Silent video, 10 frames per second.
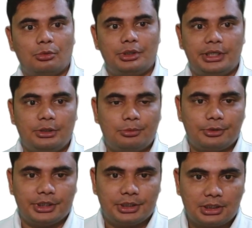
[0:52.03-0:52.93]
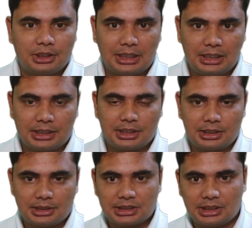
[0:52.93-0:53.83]
মোটের উপরে আট হাজার
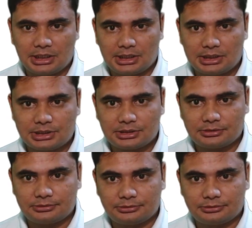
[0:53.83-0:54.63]
টাকা স্যালারি দাঁড়াচ্ছে